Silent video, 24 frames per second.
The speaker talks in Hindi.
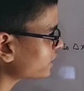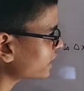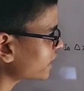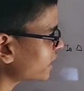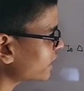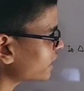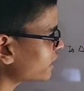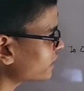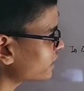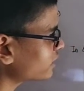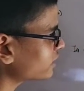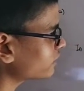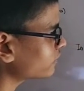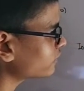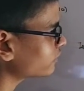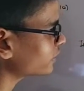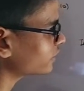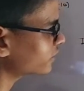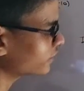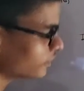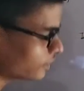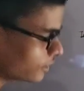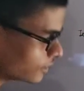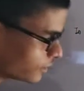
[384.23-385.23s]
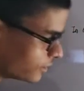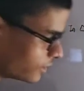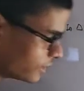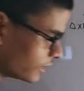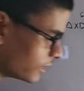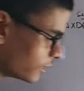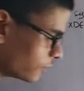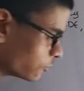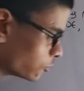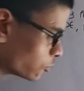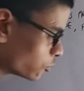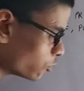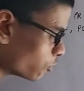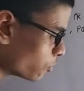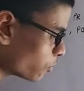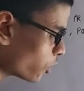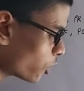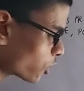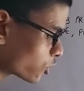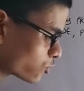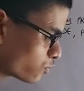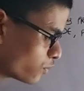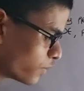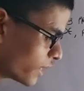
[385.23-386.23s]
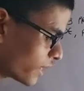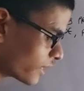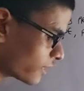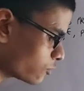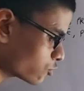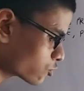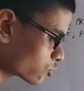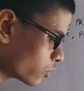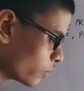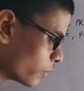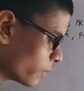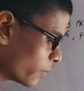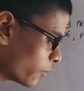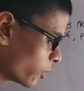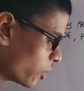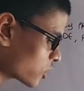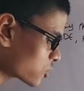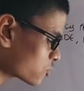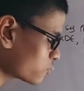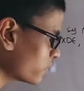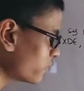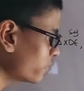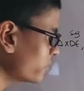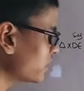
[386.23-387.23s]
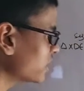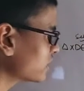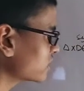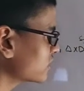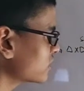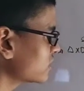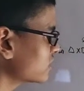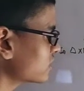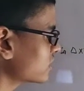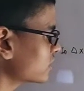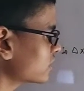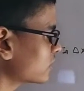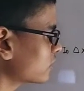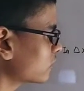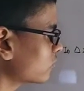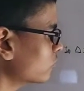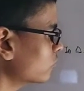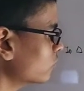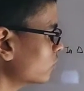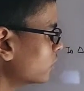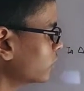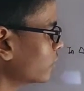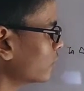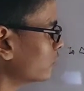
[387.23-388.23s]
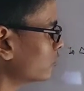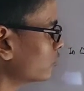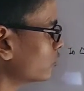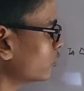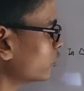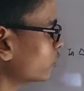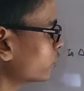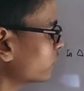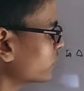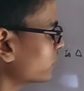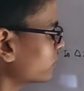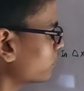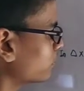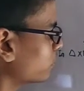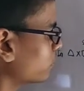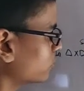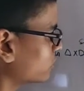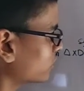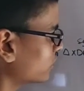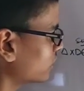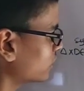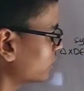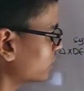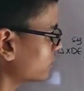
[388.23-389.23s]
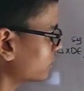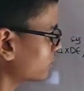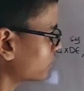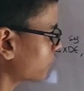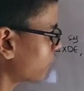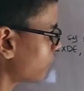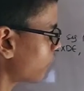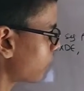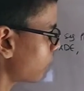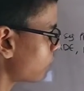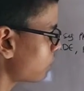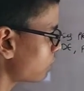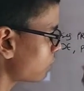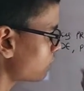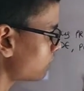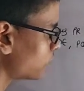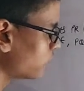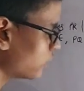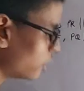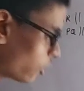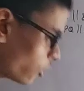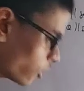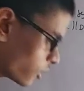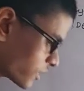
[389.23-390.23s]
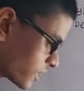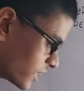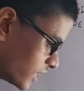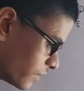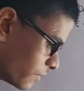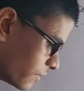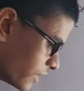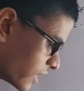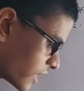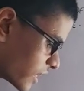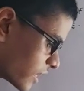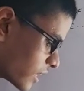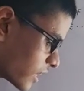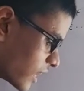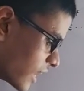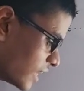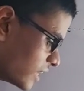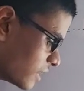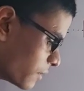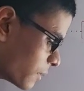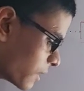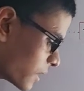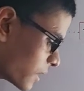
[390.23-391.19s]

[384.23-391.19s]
आएगा गिवेन ठीक है जो जो बॉक्स में आएगा उसको मैं बॉक्स में भी लिखते चलता हूँ डोंट वरी अबाउट दैट और गिवेन अगर लाइन हमारा